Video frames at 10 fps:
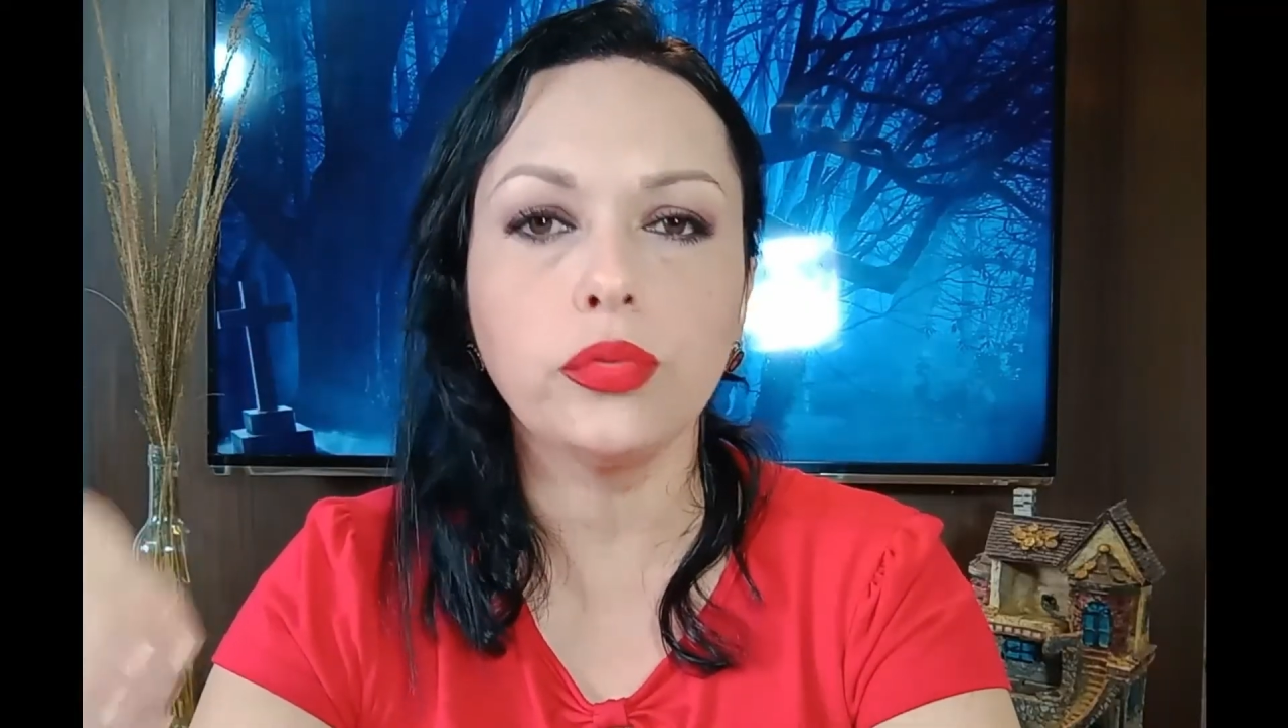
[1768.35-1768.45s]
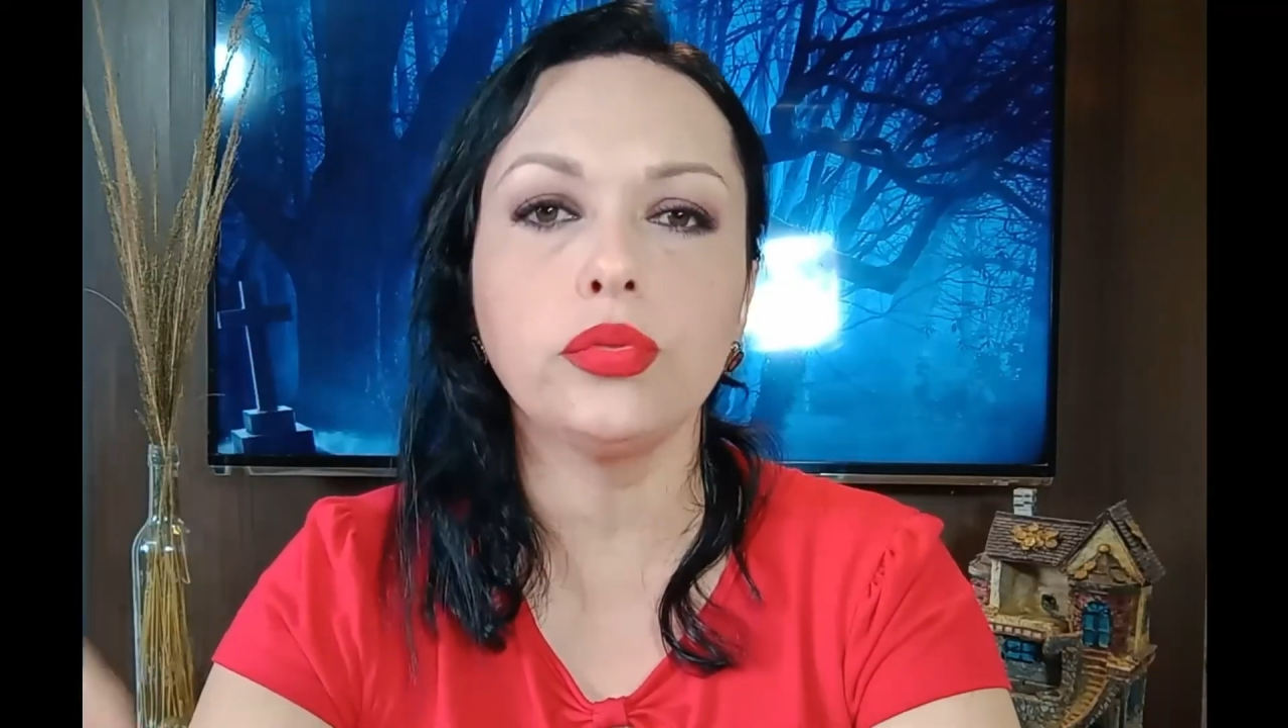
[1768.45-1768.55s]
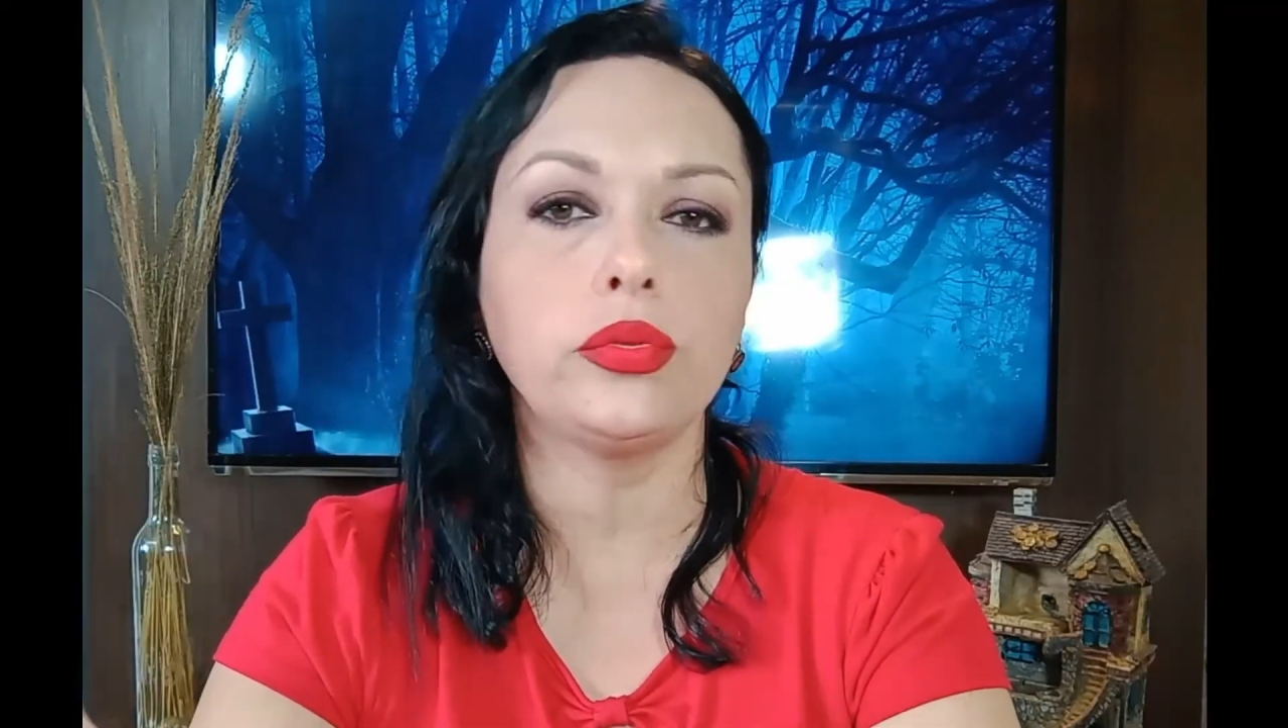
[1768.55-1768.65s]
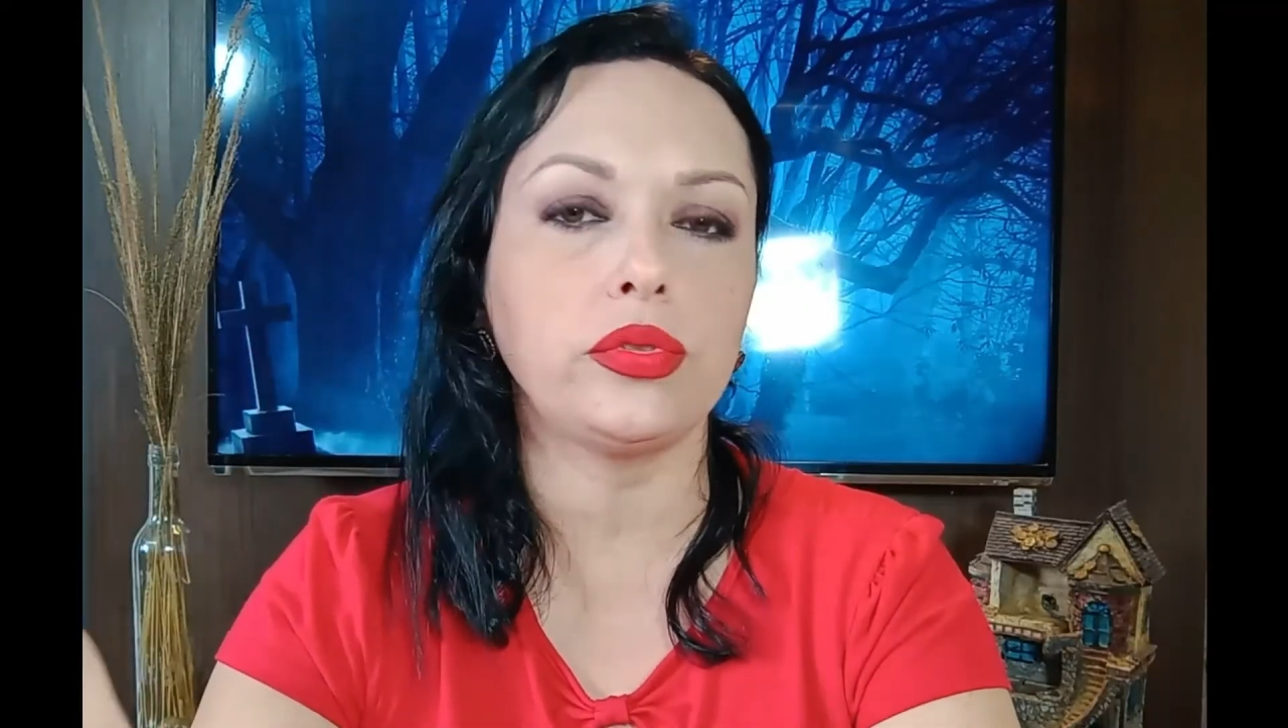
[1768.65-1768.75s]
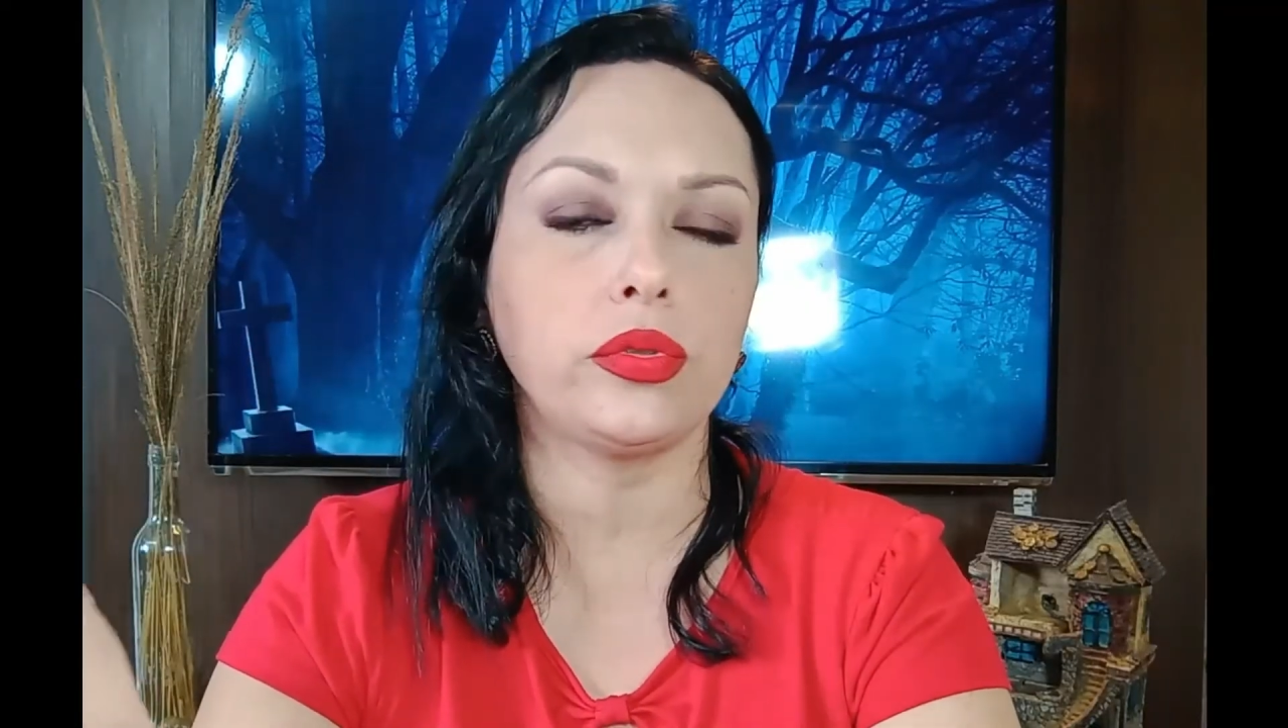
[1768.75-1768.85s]

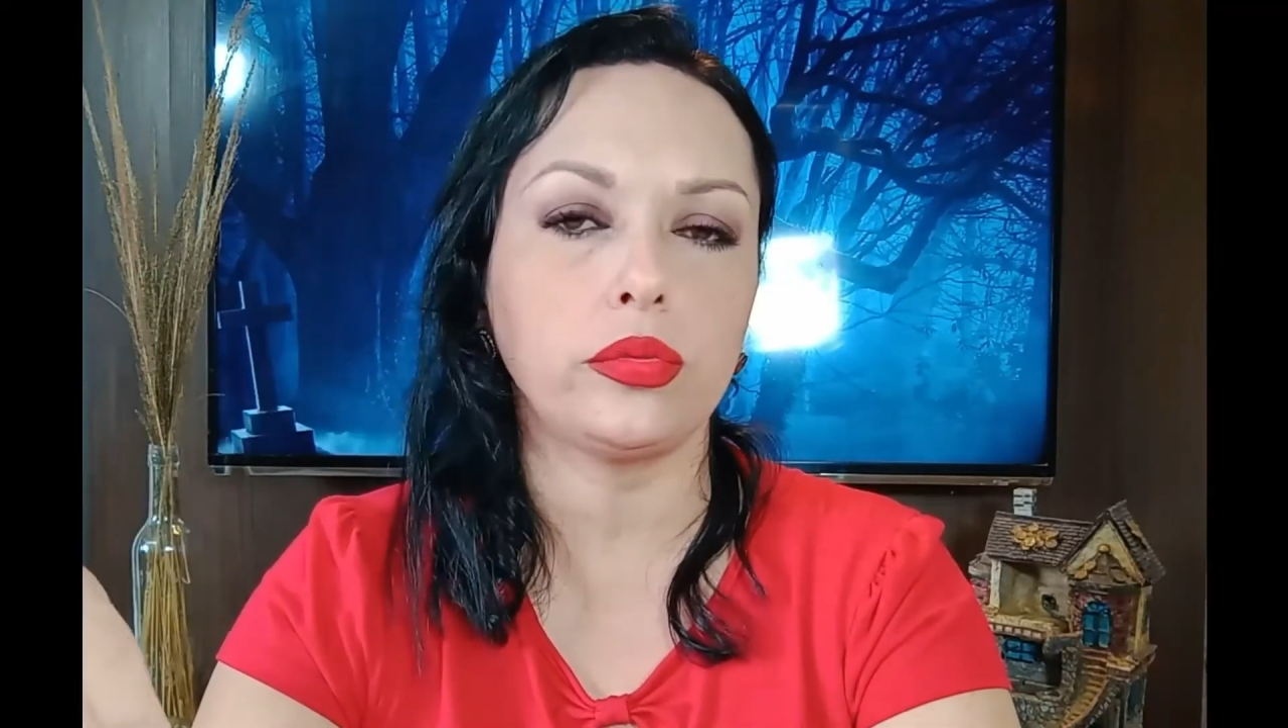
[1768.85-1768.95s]
vultos